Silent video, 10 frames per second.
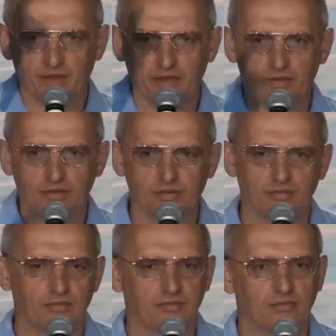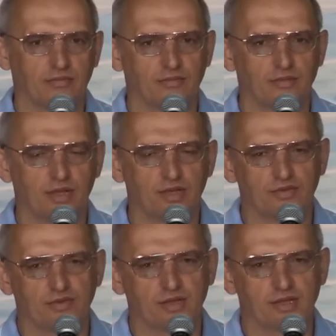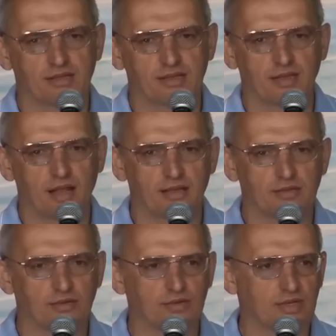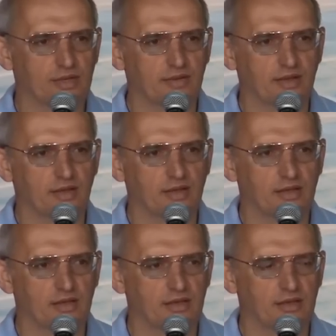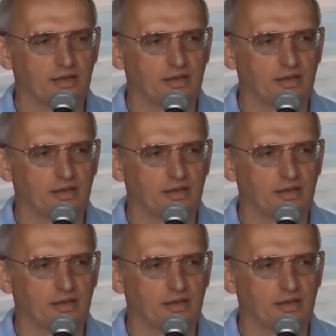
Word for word: она увеличивает концентрацию человека, и